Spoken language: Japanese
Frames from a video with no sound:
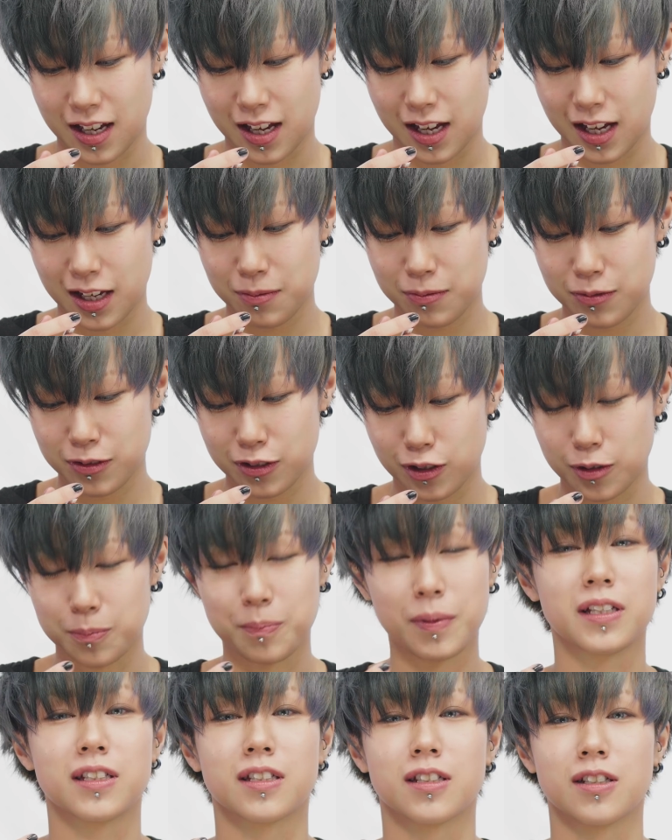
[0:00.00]

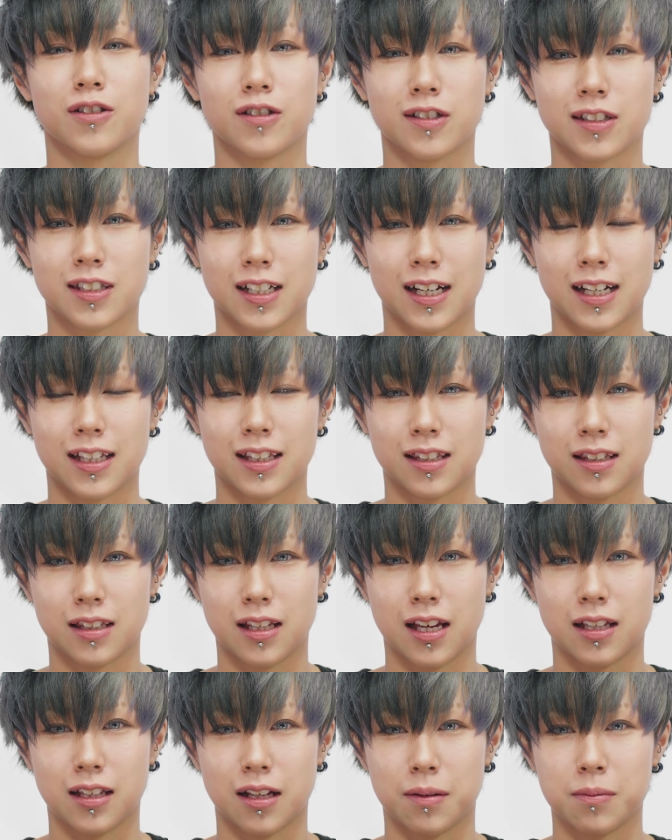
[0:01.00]
アイブロウペンシルを使っ
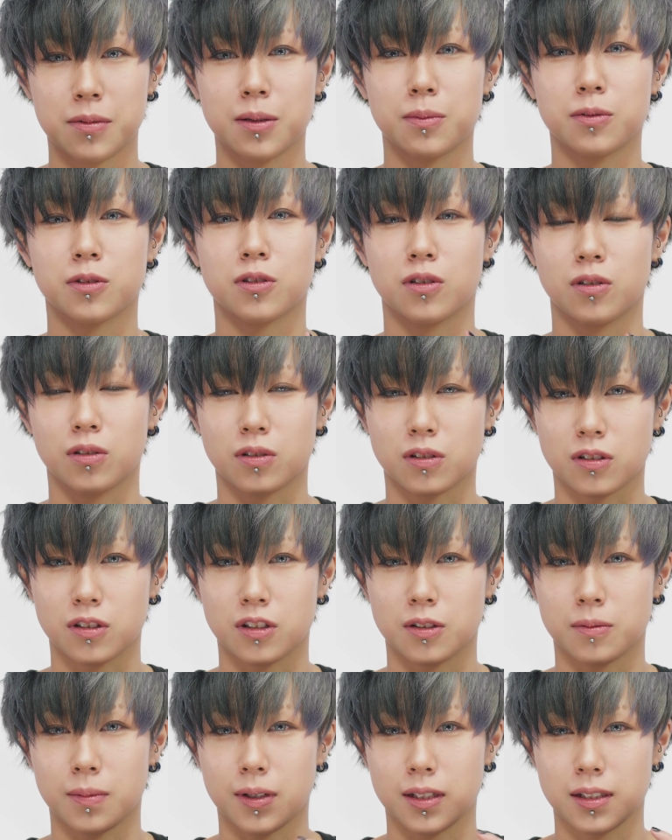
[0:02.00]
て涙袋を作
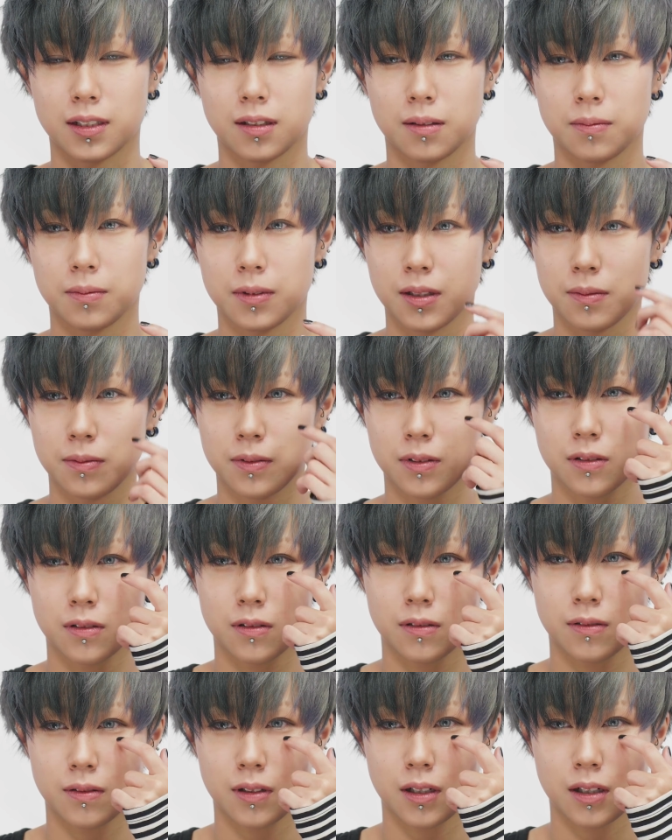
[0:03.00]
ります涙
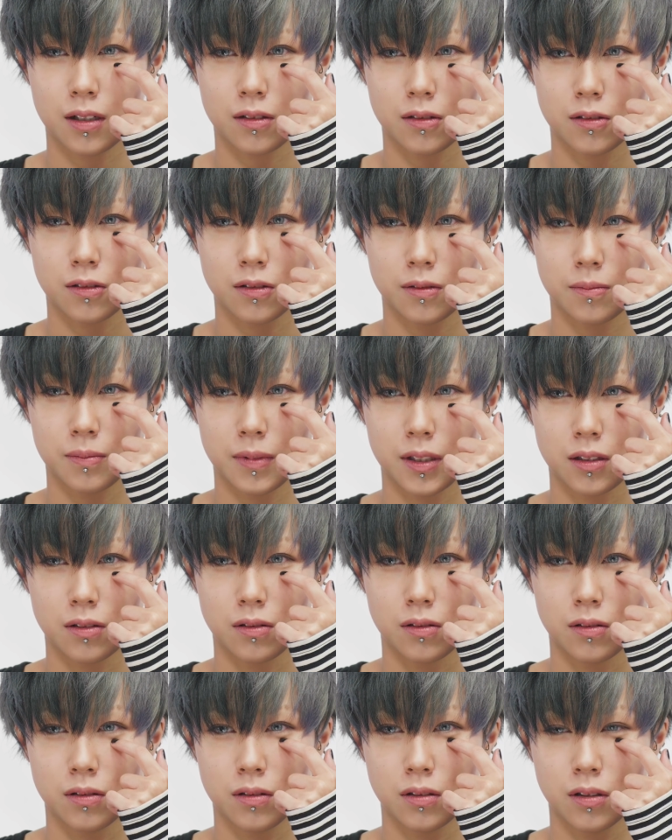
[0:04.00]
袋はこの目
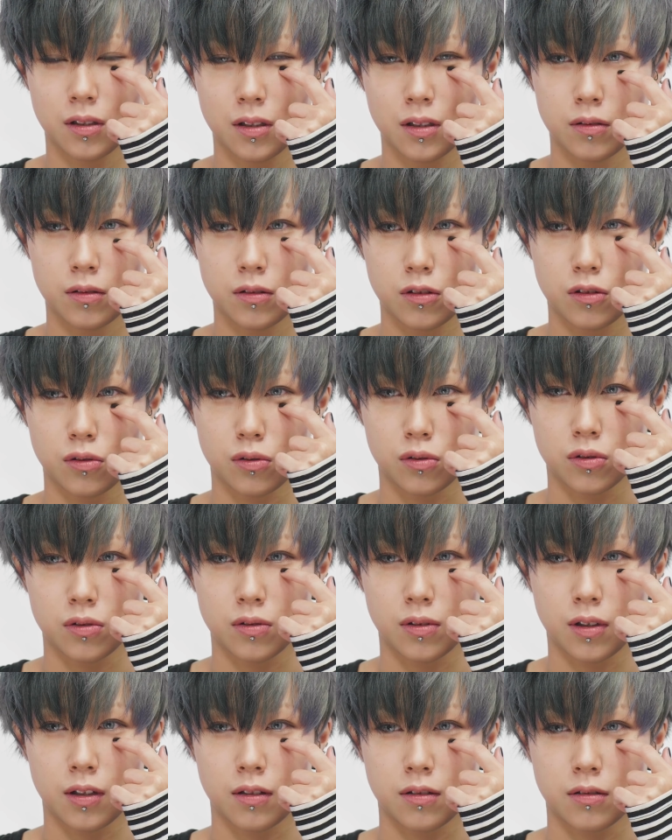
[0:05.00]
のよく
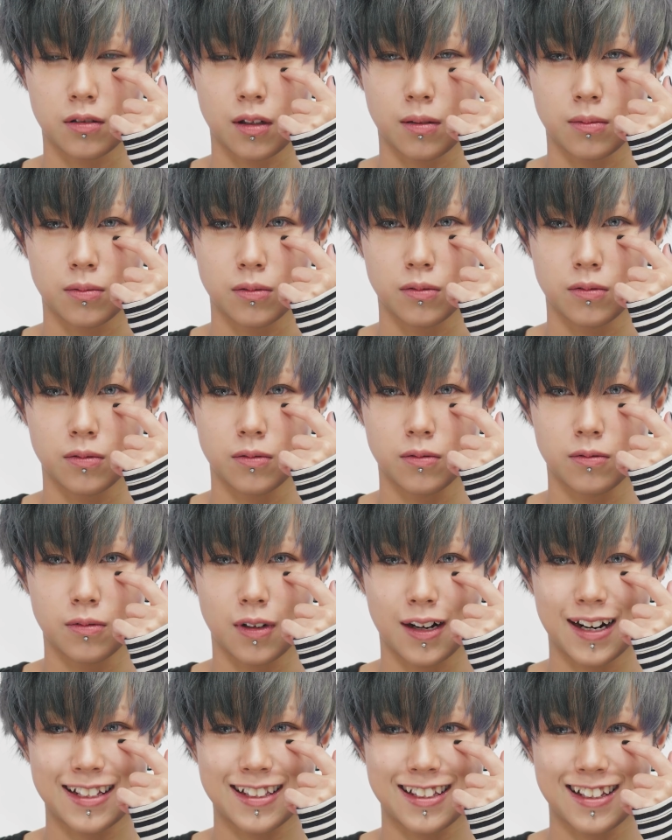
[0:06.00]
言われる多分
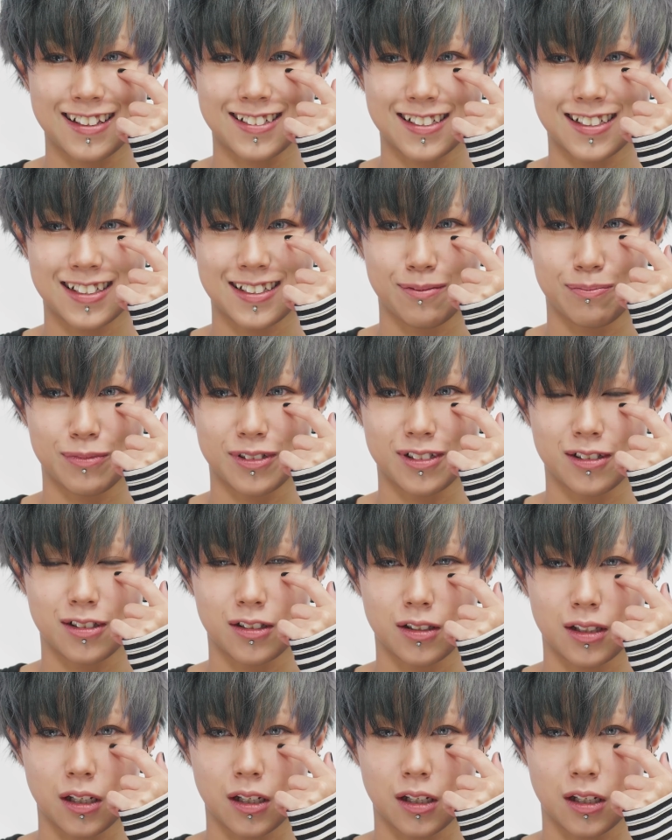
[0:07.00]
笑った時にぷくっと